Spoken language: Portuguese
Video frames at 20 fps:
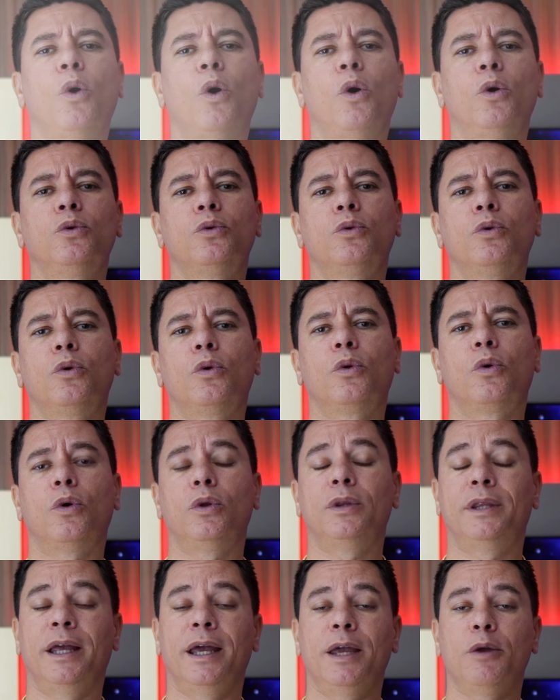o outro
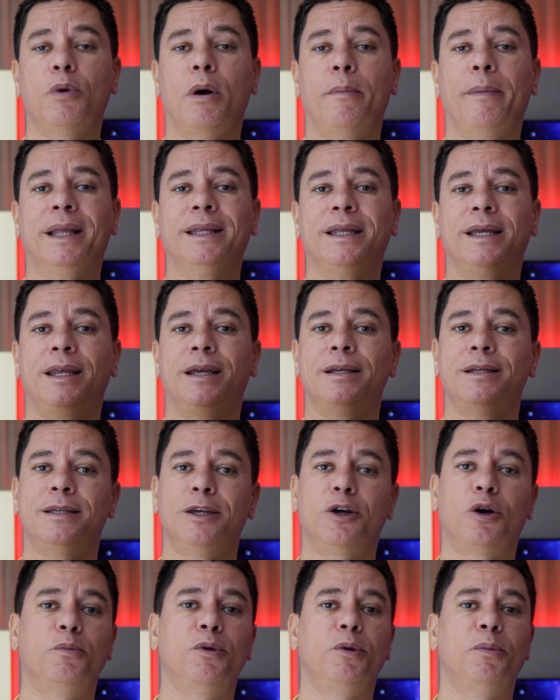contém uma bateria de
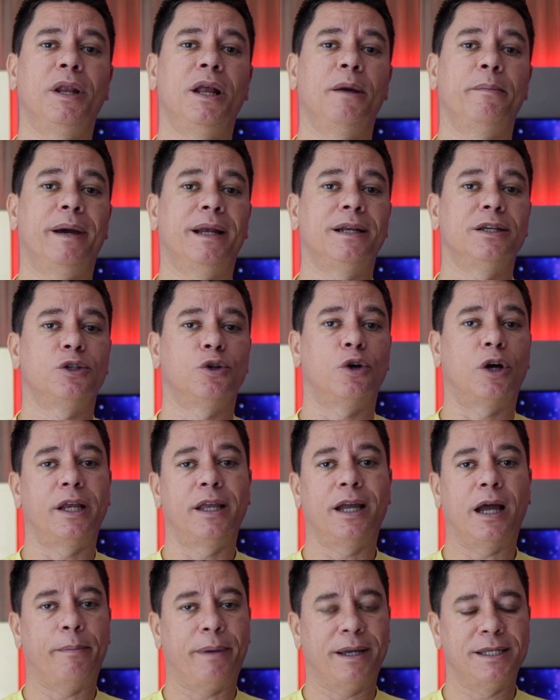5.000 mAh
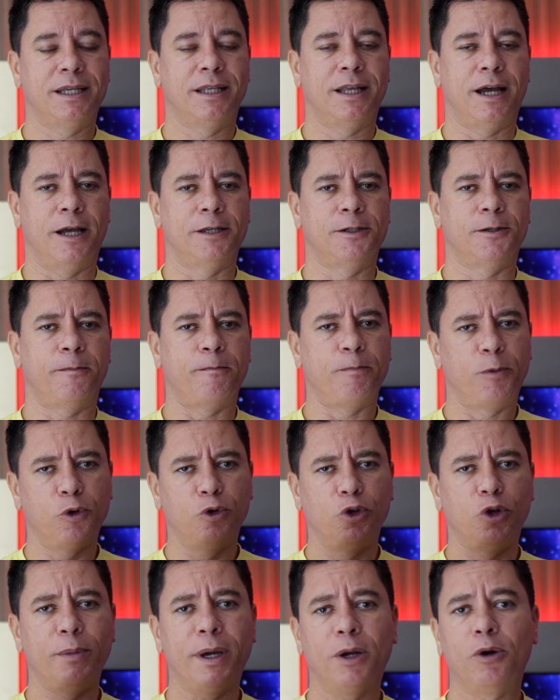de capacidade,
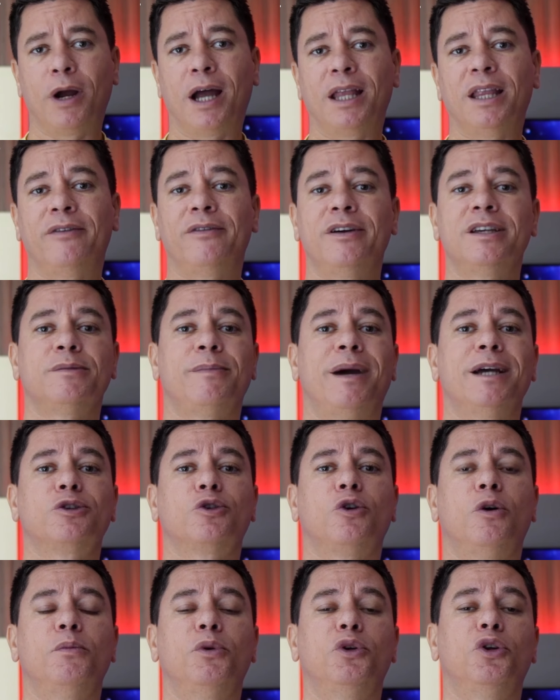um número cada vez mais
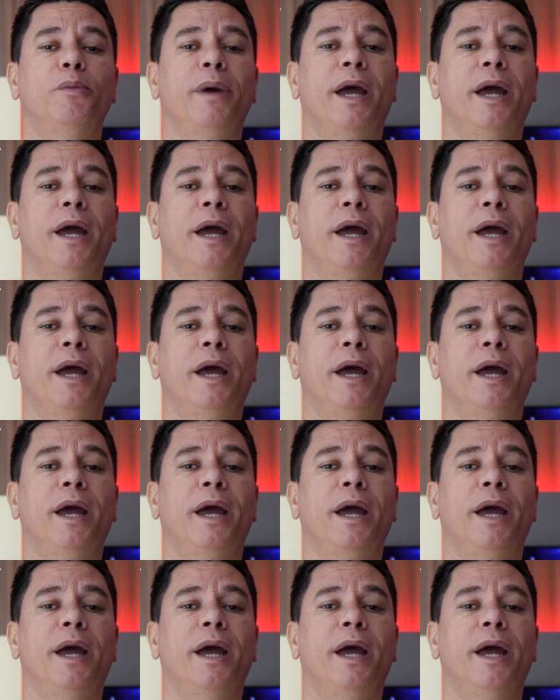comum no